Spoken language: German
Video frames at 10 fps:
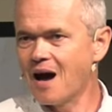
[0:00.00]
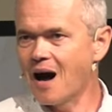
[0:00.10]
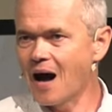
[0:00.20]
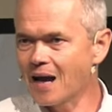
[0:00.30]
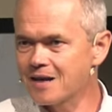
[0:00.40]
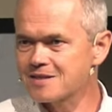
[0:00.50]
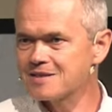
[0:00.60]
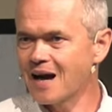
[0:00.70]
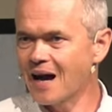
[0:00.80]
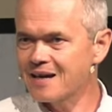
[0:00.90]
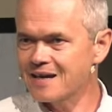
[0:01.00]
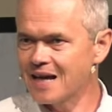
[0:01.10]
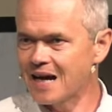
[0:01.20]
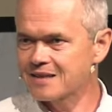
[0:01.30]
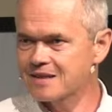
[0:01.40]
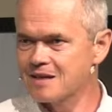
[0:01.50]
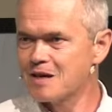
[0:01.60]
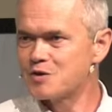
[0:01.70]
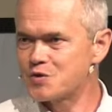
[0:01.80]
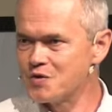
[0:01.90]
Alle sind eingeladen,
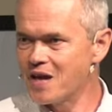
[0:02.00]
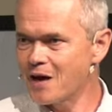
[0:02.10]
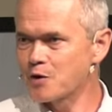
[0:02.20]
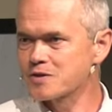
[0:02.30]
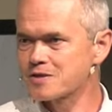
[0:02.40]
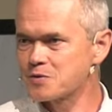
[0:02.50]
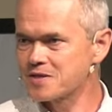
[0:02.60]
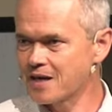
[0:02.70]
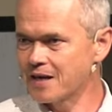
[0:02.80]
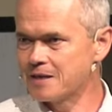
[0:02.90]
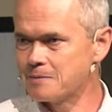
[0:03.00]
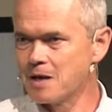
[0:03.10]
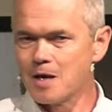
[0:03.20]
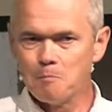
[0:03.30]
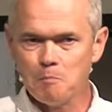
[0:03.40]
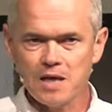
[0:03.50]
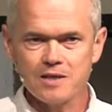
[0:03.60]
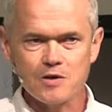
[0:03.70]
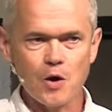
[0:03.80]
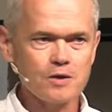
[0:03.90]
Synergos zu sein,
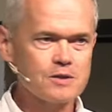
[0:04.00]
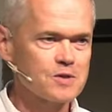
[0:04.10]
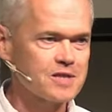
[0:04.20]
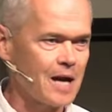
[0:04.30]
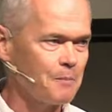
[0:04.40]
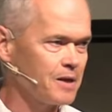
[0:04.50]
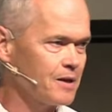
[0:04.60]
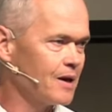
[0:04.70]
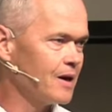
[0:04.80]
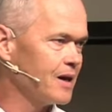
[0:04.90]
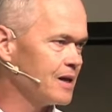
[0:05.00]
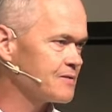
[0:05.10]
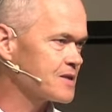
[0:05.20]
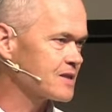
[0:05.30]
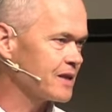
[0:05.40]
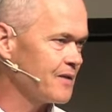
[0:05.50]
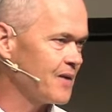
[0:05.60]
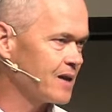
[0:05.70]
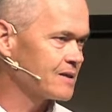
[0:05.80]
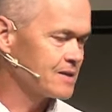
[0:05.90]
mit Gott zusammen etwas
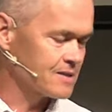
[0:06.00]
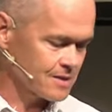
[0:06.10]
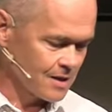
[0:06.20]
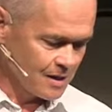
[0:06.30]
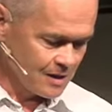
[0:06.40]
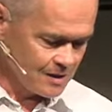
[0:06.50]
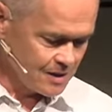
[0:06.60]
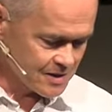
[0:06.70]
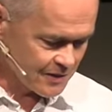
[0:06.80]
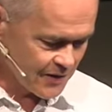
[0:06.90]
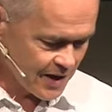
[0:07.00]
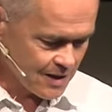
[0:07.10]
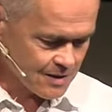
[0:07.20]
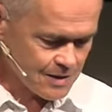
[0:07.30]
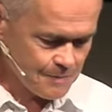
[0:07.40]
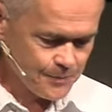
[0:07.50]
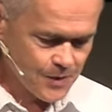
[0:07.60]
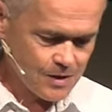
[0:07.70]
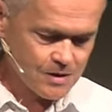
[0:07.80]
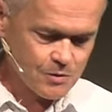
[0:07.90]
Relevantes in dieser Welt
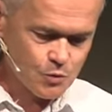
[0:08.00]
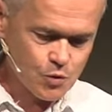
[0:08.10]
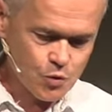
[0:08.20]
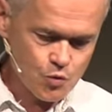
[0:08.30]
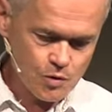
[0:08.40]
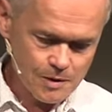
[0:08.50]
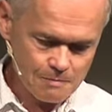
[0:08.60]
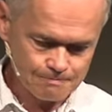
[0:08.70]
zu tun.